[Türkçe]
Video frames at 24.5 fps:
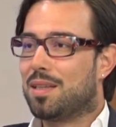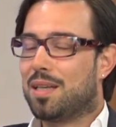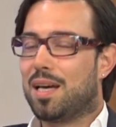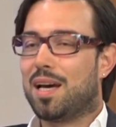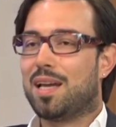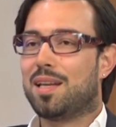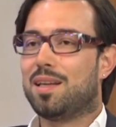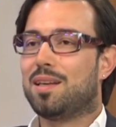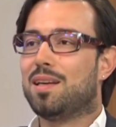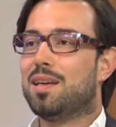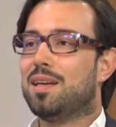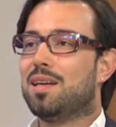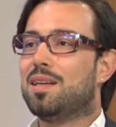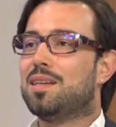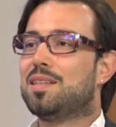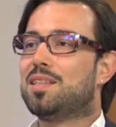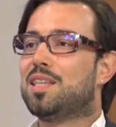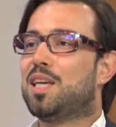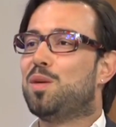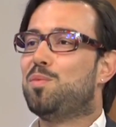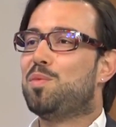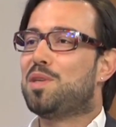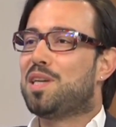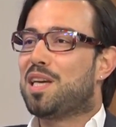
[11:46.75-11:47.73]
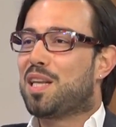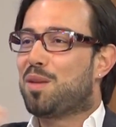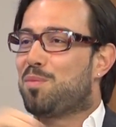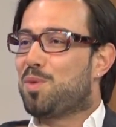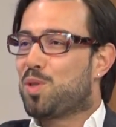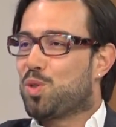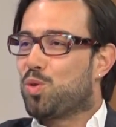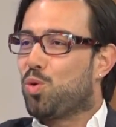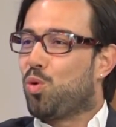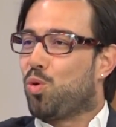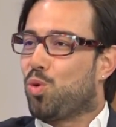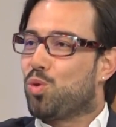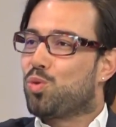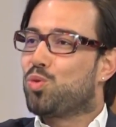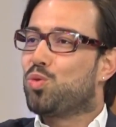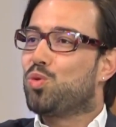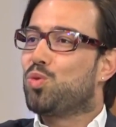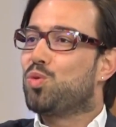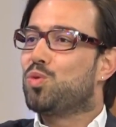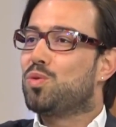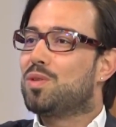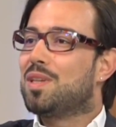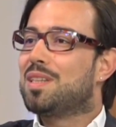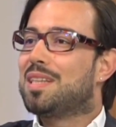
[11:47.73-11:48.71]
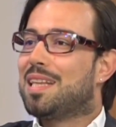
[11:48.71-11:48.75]
Yani kemik erimesi
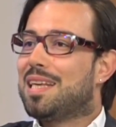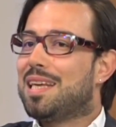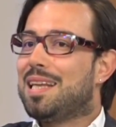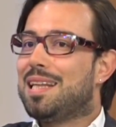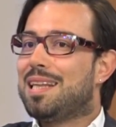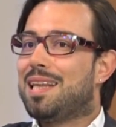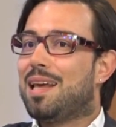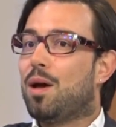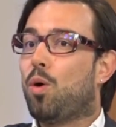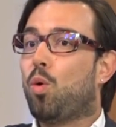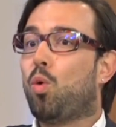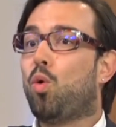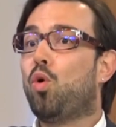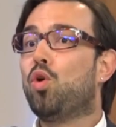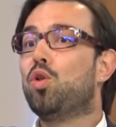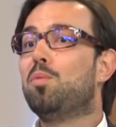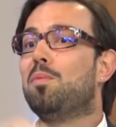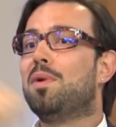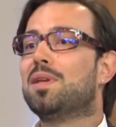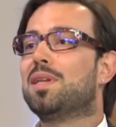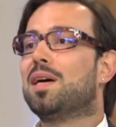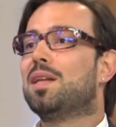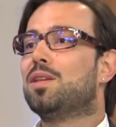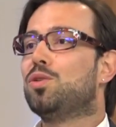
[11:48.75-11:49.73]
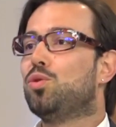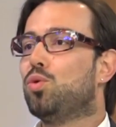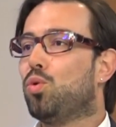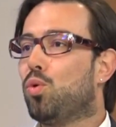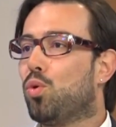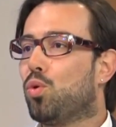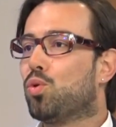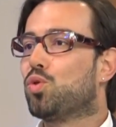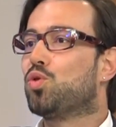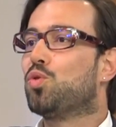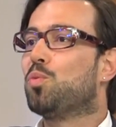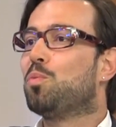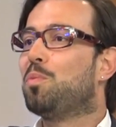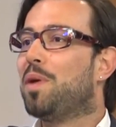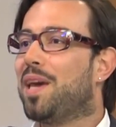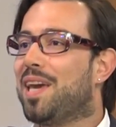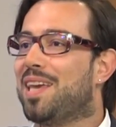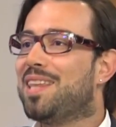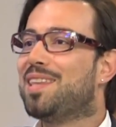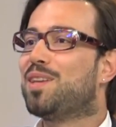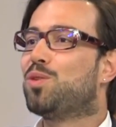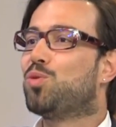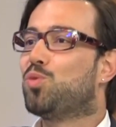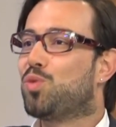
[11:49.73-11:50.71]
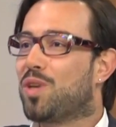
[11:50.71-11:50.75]
olduğunda değil de olmadan yoğurt,
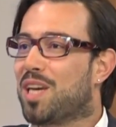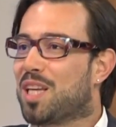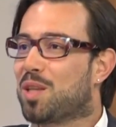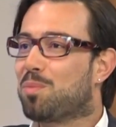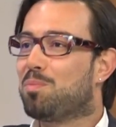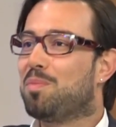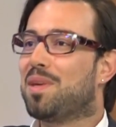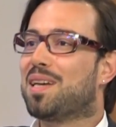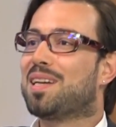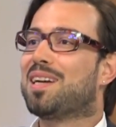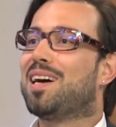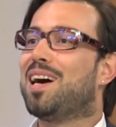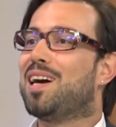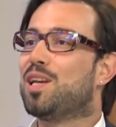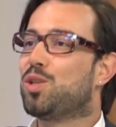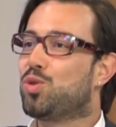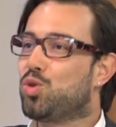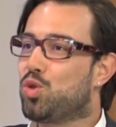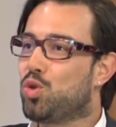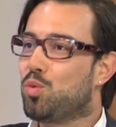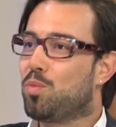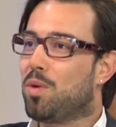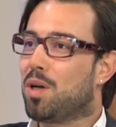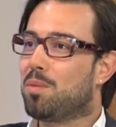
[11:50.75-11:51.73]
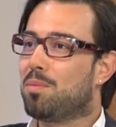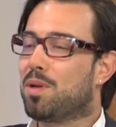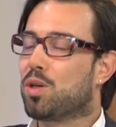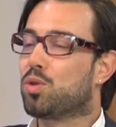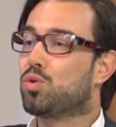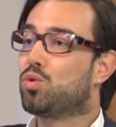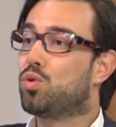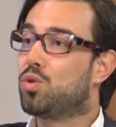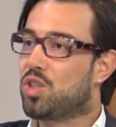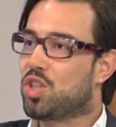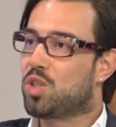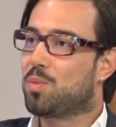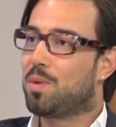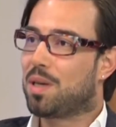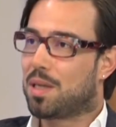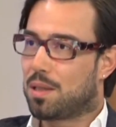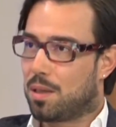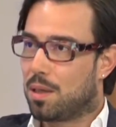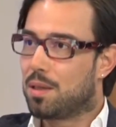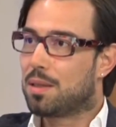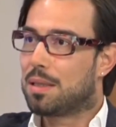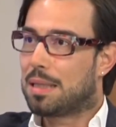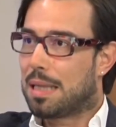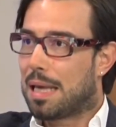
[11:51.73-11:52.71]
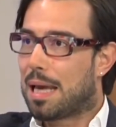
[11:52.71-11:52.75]
peynir tüketmek, kalsiyum almak, süt içmek
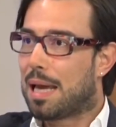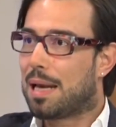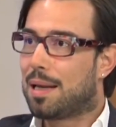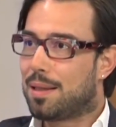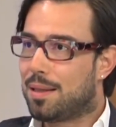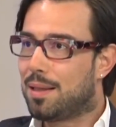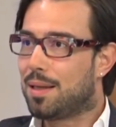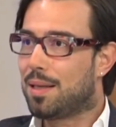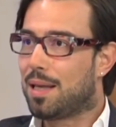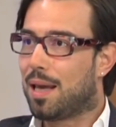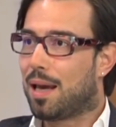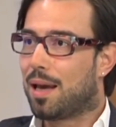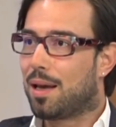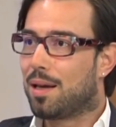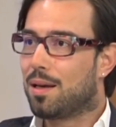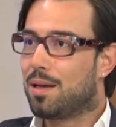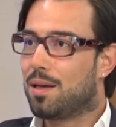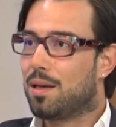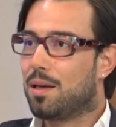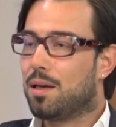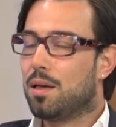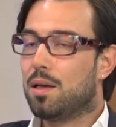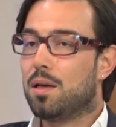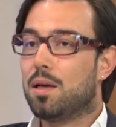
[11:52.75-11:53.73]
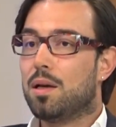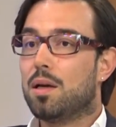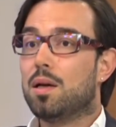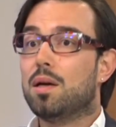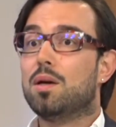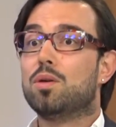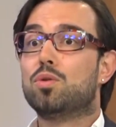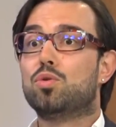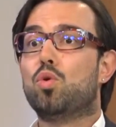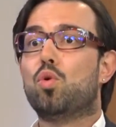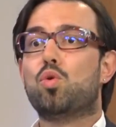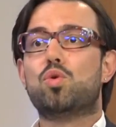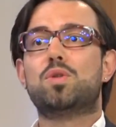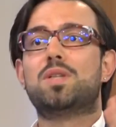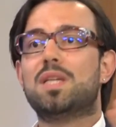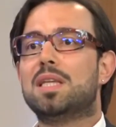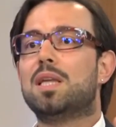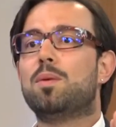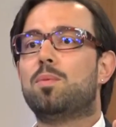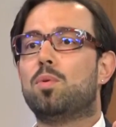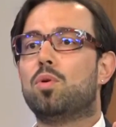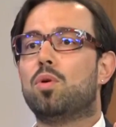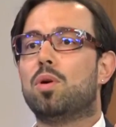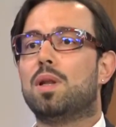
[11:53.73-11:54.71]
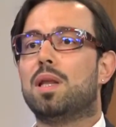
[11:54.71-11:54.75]
değerlidir ya. Evet. Gözde
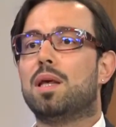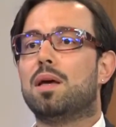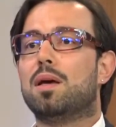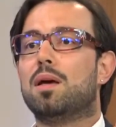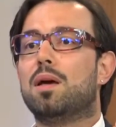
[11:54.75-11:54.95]
de böyle.